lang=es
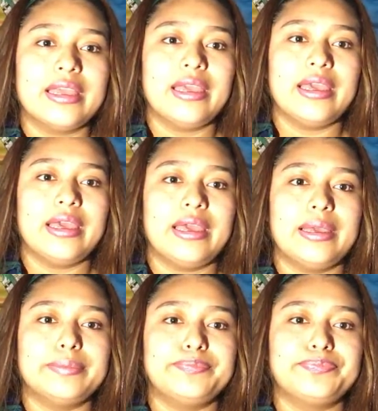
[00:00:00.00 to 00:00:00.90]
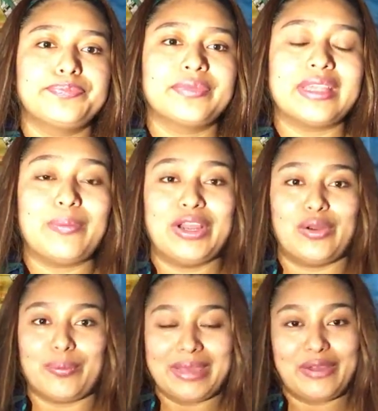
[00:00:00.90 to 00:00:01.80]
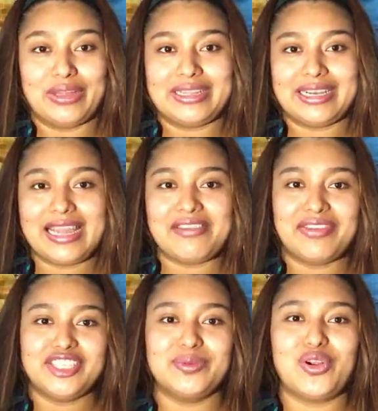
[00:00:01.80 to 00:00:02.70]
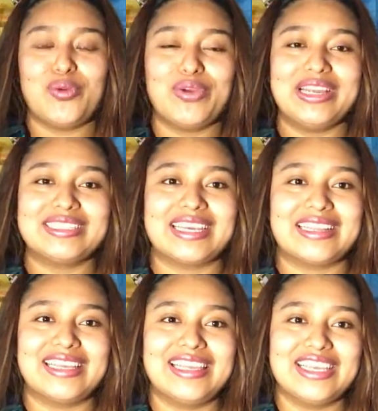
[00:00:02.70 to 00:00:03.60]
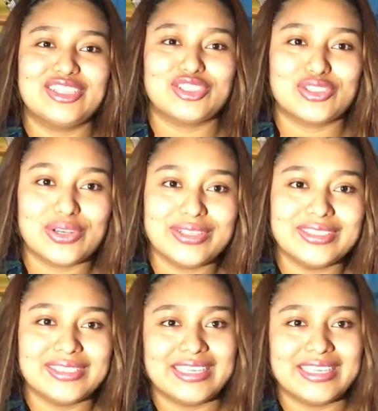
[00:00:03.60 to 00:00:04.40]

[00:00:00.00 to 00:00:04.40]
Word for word: Em, bueno, me encuentran en Facebook como ElisGT502